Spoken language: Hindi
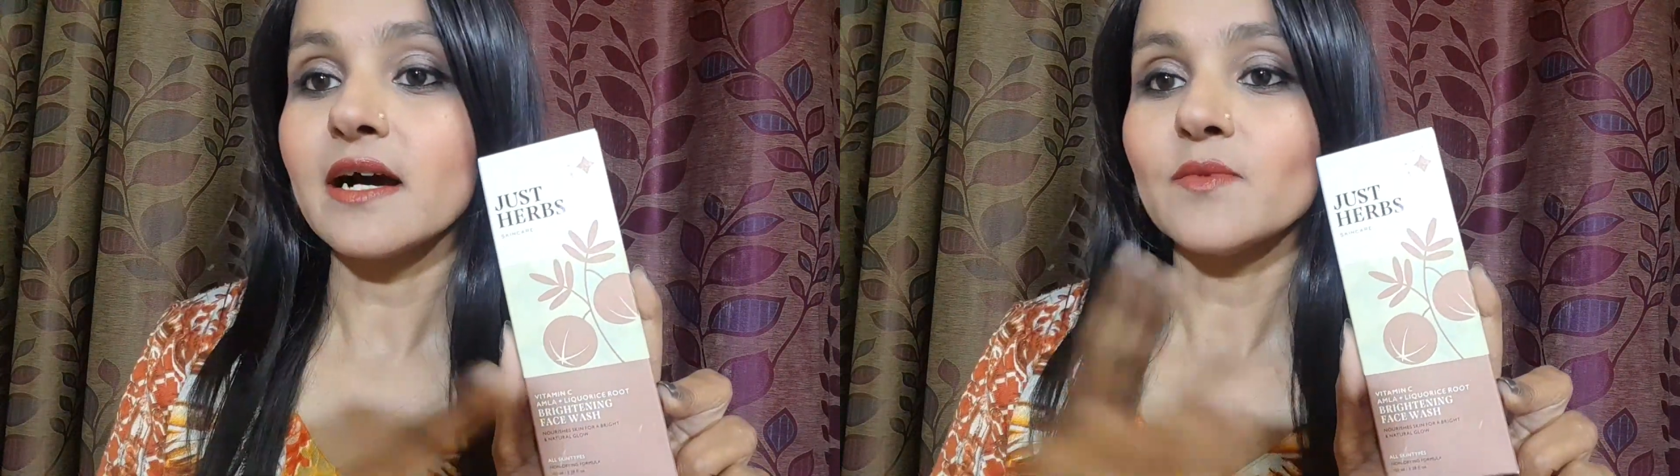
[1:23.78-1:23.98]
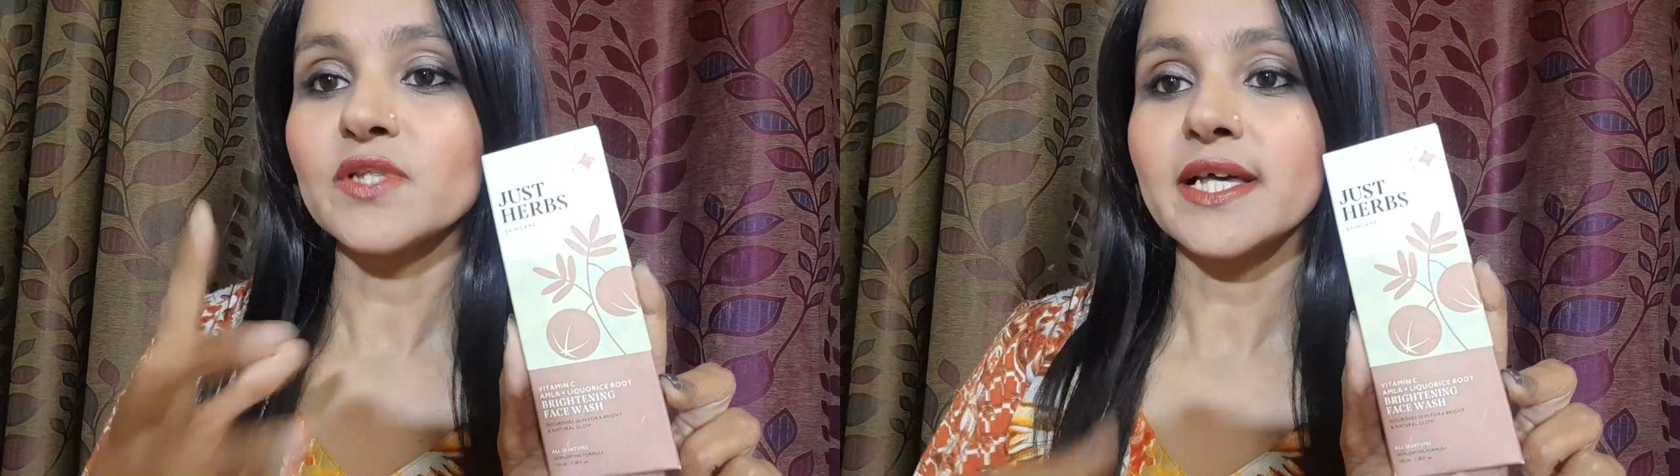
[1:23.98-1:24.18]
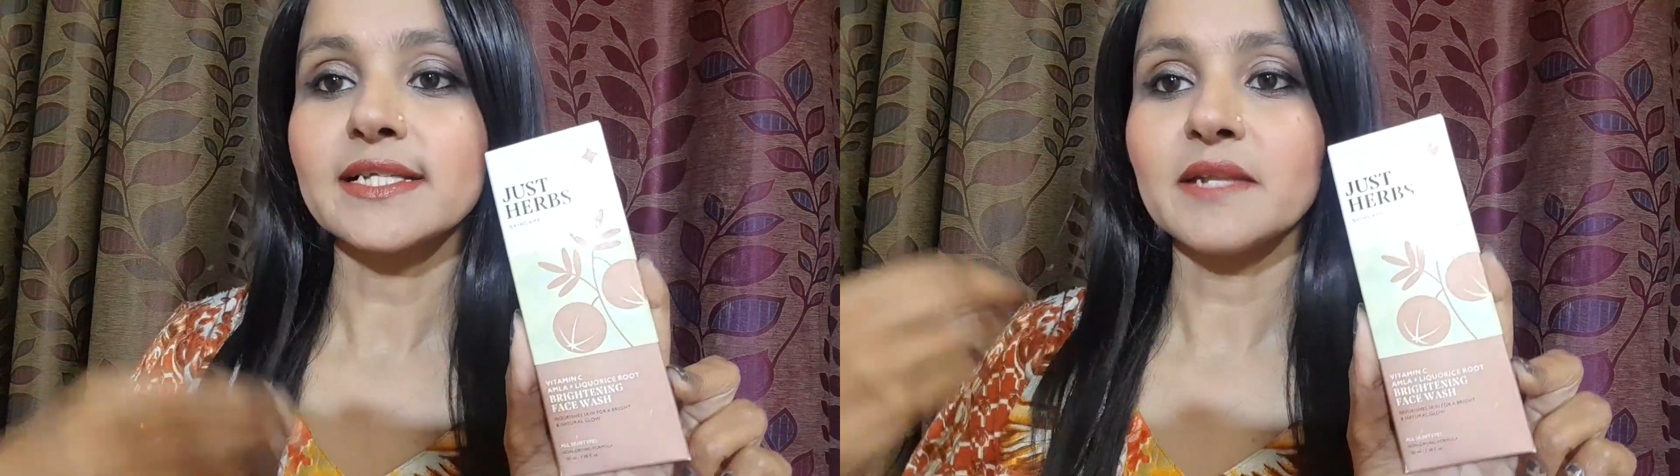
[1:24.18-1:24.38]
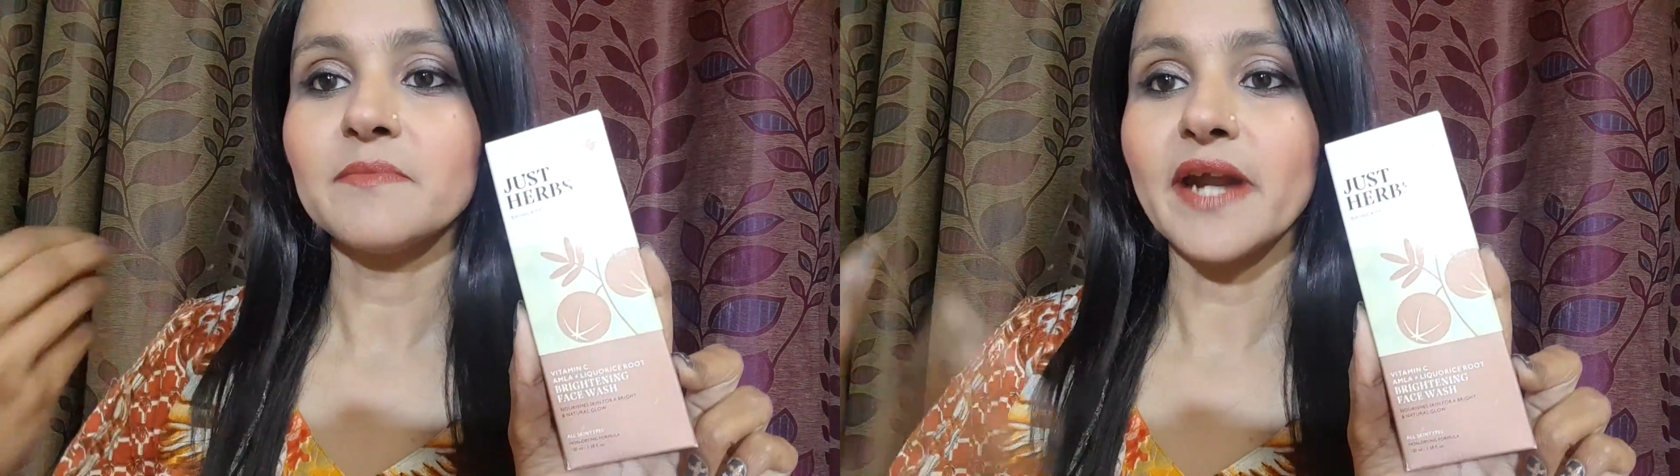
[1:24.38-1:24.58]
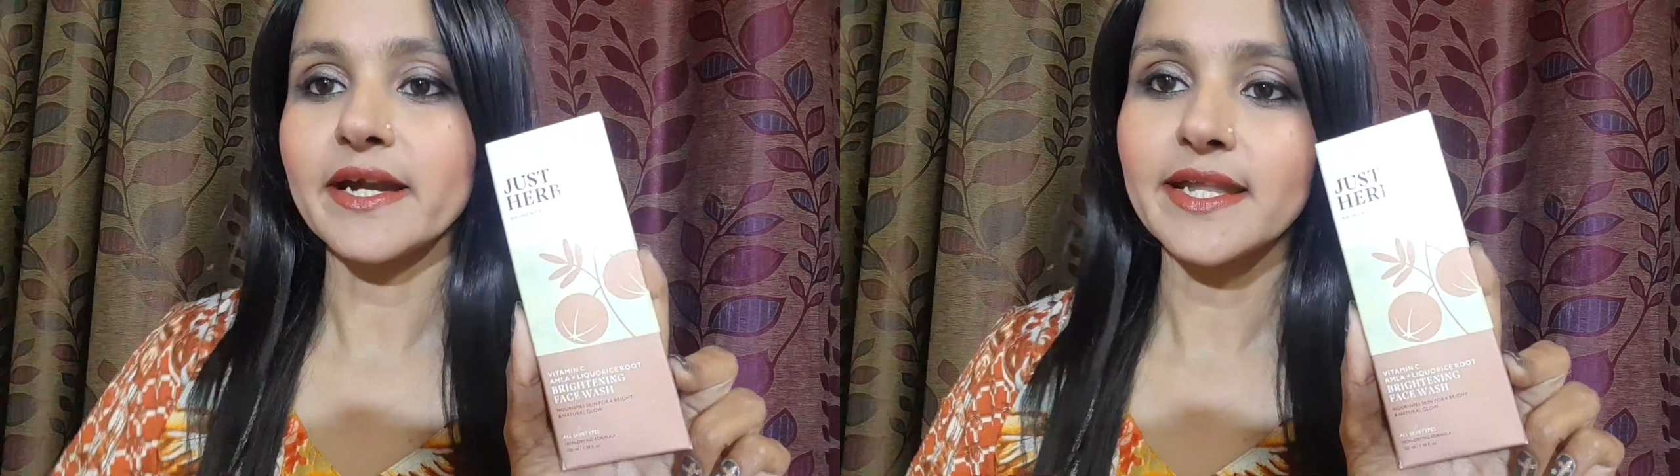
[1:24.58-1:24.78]
काम होता है स्किन
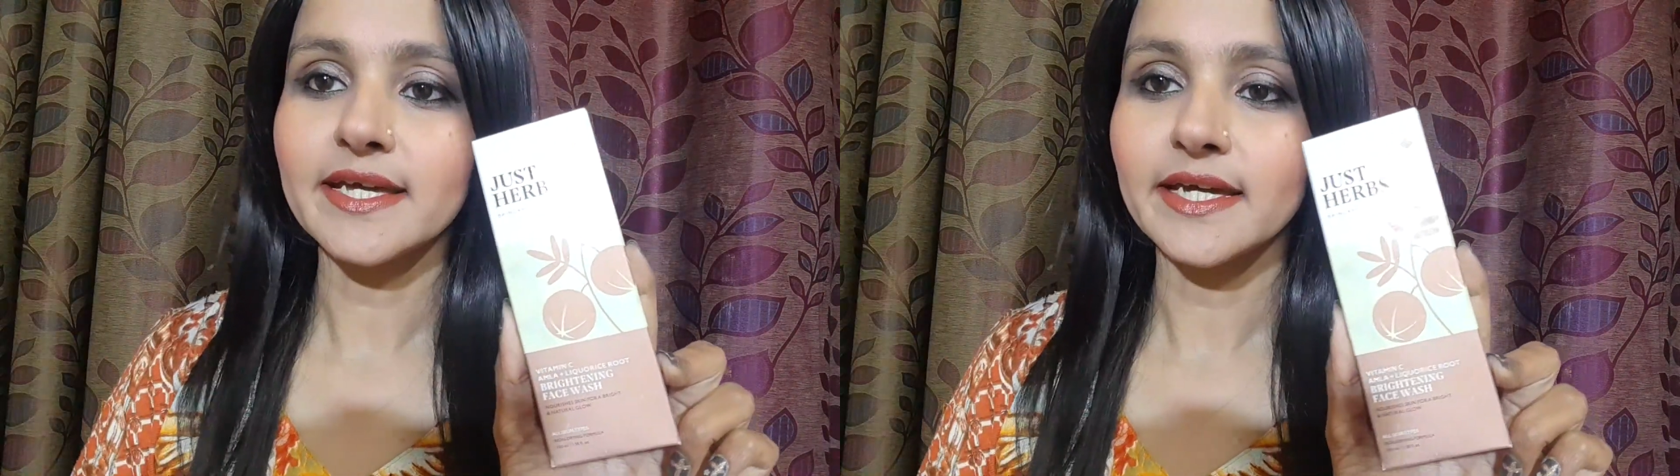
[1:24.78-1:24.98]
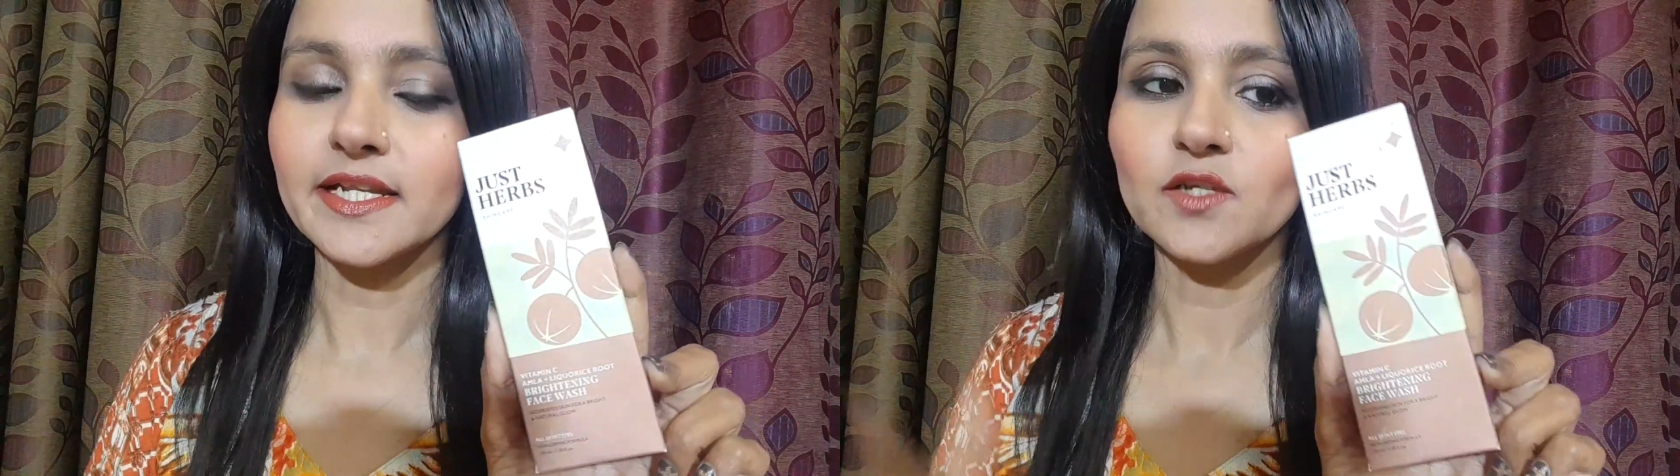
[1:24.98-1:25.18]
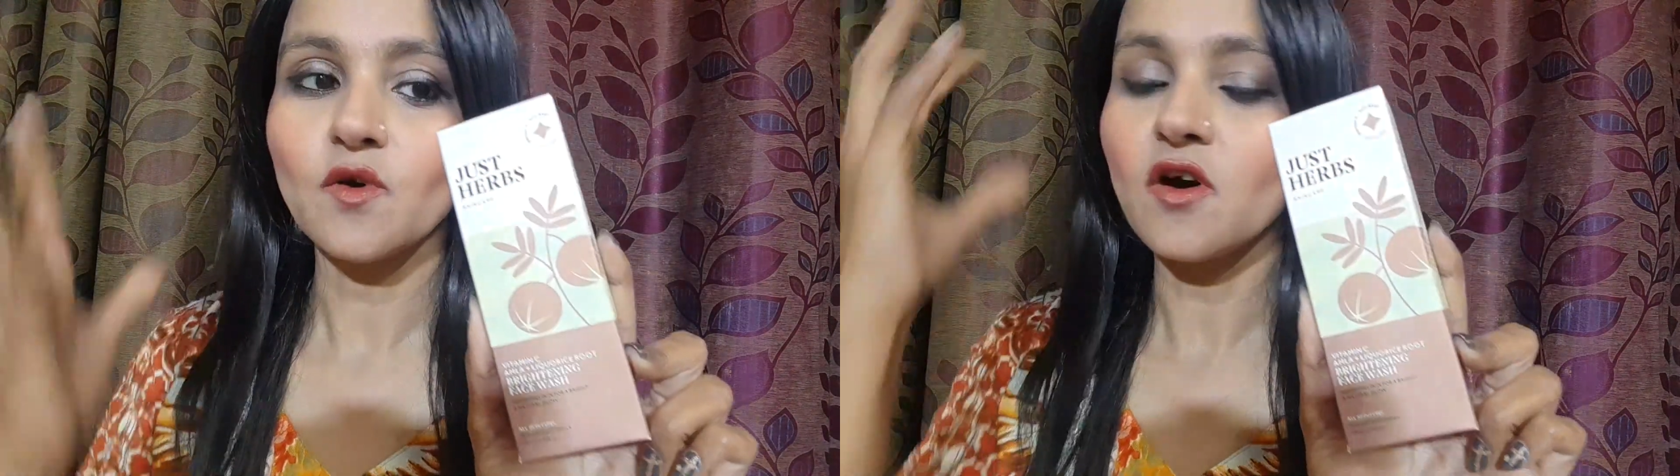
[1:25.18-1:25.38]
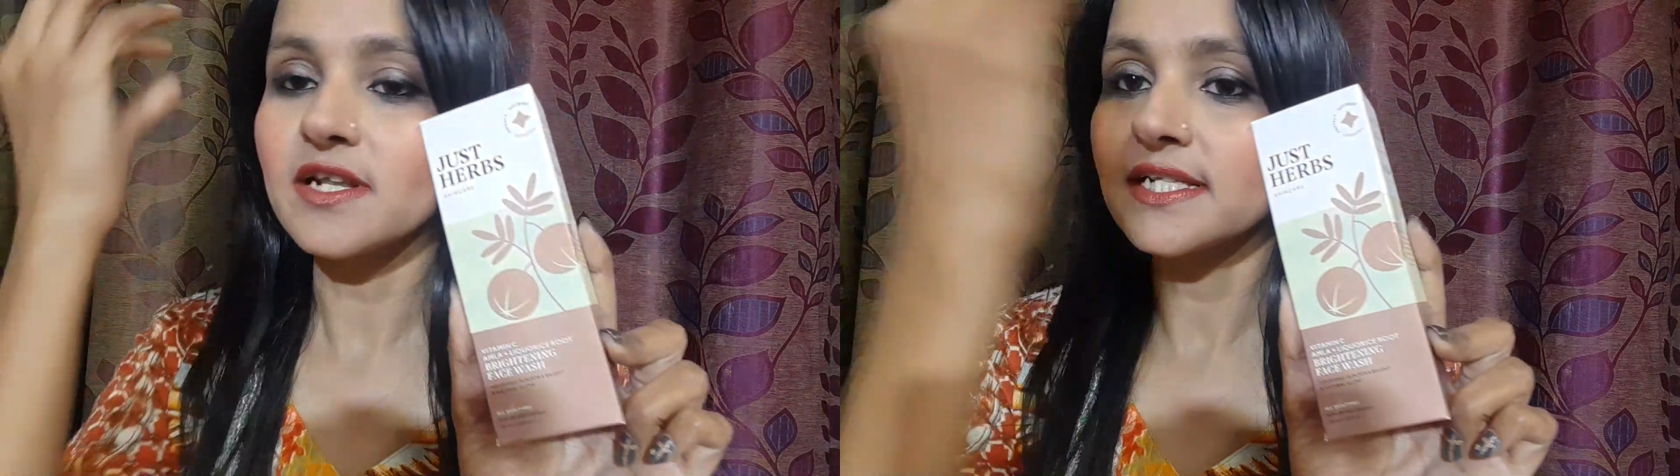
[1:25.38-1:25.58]
ब्राइटनिंग के लिए तो और